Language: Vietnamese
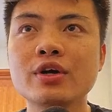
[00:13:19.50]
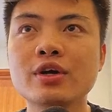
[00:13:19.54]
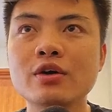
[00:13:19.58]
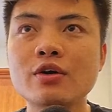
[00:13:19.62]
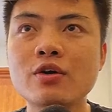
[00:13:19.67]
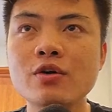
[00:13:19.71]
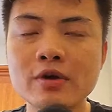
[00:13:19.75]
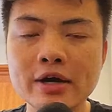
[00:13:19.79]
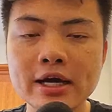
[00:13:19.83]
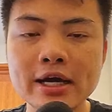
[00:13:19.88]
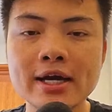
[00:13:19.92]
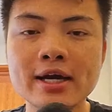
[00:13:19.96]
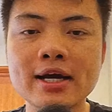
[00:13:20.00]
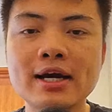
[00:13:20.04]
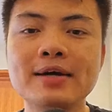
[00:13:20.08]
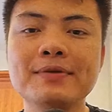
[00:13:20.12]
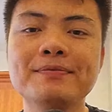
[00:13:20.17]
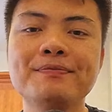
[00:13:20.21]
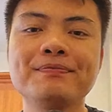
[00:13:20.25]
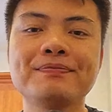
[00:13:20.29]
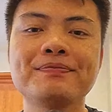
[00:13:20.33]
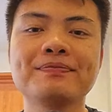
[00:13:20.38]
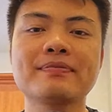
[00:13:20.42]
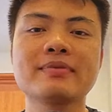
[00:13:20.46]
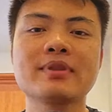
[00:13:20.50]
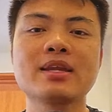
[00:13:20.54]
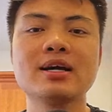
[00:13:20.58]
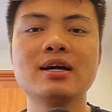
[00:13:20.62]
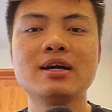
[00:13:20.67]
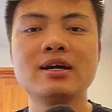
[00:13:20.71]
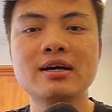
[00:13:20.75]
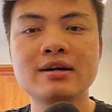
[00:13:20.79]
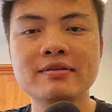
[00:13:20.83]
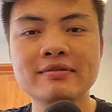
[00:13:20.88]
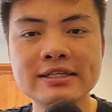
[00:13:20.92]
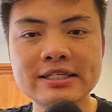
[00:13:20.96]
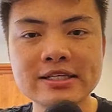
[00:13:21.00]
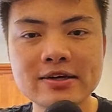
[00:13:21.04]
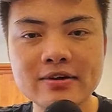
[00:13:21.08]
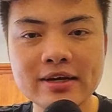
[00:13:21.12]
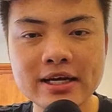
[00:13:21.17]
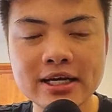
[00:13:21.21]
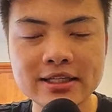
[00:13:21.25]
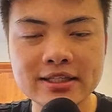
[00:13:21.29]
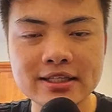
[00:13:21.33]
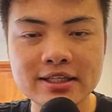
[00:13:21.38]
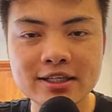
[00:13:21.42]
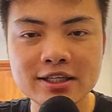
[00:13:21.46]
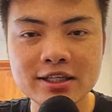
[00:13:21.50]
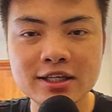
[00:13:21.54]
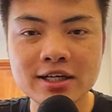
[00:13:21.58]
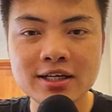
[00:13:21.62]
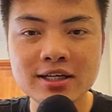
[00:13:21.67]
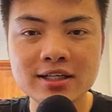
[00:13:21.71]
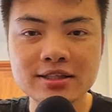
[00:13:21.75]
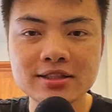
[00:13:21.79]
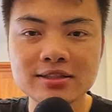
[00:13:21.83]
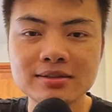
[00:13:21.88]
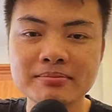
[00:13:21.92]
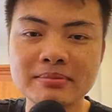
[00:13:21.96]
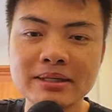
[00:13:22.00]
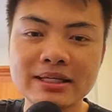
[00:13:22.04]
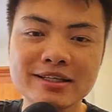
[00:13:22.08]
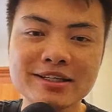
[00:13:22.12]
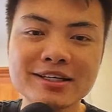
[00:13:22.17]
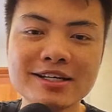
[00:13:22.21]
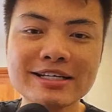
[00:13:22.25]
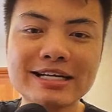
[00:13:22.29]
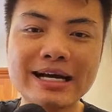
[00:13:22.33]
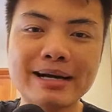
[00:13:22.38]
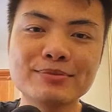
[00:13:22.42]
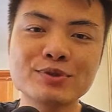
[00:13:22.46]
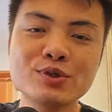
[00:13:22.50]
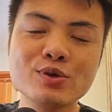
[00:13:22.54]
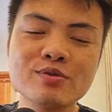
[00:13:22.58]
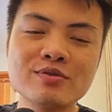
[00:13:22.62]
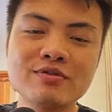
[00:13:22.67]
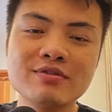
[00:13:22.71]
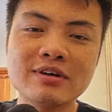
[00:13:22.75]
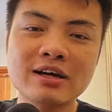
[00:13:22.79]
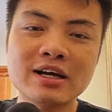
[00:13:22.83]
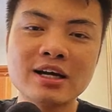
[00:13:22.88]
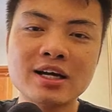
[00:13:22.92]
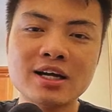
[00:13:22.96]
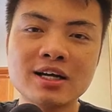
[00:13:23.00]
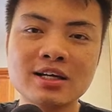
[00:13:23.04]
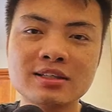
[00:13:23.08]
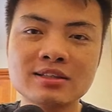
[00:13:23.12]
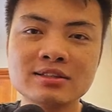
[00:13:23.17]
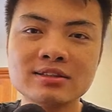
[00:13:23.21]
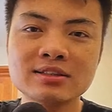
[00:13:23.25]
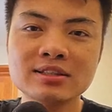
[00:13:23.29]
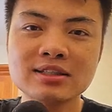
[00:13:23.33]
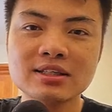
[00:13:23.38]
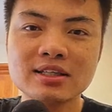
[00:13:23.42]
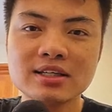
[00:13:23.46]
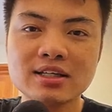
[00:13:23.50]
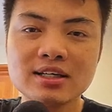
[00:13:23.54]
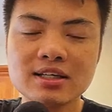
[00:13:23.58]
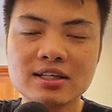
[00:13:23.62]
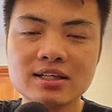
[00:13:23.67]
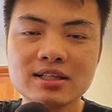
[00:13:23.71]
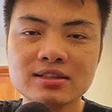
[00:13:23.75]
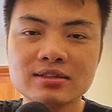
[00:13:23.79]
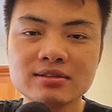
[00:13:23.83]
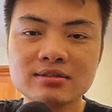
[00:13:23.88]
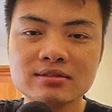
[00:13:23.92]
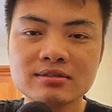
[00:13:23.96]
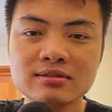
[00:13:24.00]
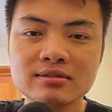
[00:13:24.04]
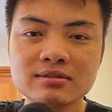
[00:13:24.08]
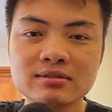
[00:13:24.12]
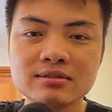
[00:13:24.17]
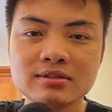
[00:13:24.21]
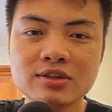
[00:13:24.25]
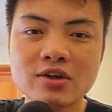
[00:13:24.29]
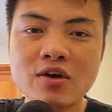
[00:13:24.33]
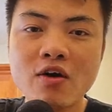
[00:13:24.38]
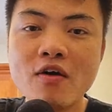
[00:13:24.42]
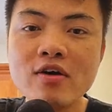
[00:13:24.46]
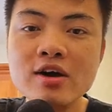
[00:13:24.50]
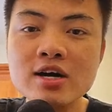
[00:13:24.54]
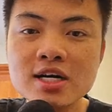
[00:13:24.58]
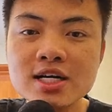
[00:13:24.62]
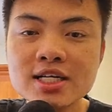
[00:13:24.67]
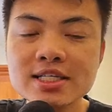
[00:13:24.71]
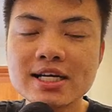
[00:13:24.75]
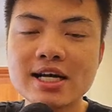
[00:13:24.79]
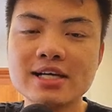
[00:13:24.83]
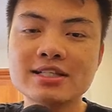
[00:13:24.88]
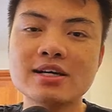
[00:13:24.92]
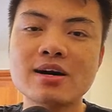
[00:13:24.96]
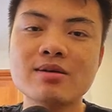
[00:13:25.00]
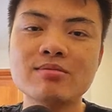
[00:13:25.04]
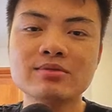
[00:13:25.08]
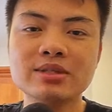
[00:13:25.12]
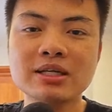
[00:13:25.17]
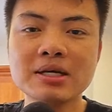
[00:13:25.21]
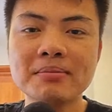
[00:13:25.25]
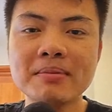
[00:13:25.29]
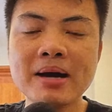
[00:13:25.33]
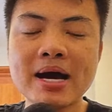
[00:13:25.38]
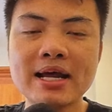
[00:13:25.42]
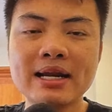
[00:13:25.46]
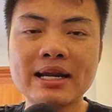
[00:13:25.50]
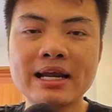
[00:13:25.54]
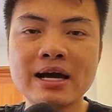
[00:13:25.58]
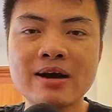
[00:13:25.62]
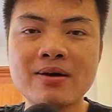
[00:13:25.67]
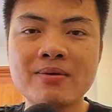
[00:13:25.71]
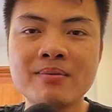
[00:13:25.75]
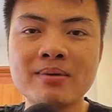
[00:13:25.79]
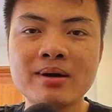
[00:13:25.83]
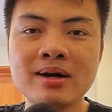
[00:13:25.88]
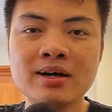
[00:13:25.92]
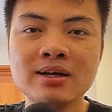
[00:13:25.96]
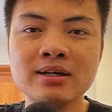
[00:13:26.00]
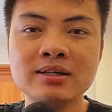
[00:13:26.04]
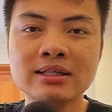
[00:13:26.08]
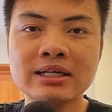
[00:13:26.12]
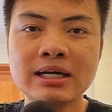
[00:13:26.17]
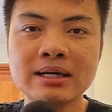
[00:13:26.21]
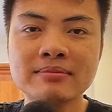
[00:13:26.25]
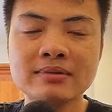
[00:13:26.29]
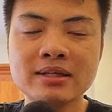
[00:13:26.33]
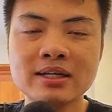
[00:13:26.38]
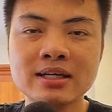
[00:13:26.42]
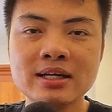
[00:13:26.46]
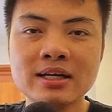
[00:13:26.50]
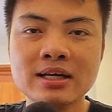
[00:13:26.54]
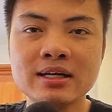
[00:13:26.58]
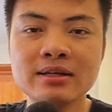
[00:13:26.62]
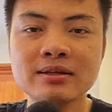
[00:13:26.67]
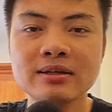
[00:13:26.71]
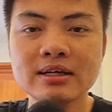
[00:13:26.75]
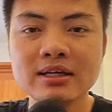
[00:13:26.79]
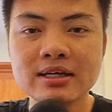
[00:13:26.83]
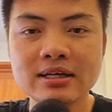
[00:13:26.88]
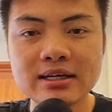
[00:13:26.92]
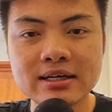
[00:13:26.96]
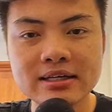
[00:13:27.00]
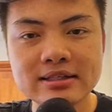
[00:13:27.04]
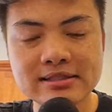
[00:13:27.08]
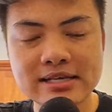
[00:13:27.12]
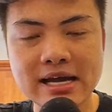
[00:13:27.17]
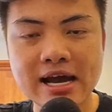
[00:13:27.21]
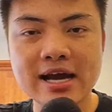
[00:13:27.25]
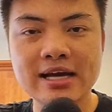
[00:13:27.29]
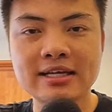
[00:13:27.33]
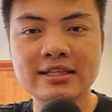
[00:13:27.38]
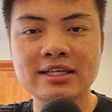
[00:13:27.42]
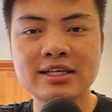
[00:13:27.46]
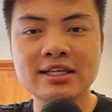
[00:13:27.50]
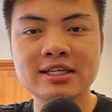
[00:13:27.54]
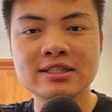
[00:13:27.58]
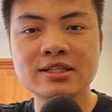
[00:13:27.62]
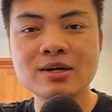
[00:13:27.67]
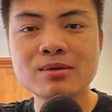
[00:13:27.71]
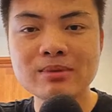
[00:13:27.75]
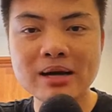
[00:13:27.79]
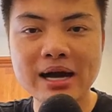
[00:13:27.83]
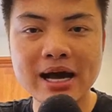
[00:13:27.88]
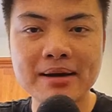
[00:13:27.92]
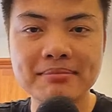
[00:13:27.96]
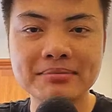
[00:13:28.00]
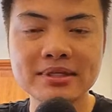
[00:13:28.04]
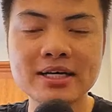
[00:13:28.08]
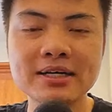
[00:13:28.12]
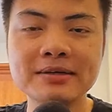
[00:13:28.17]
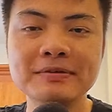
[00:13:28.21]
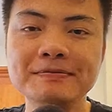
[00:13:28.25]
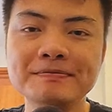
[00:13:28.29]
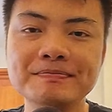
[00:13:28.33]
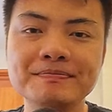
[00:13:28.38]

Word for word: ok ạ à, video này thì uh, mình hơi cảm xúc và uh, nói hơi dài dòng nếu bạn nào mà cảm thấy là ờ, dài thì thông cảm nhá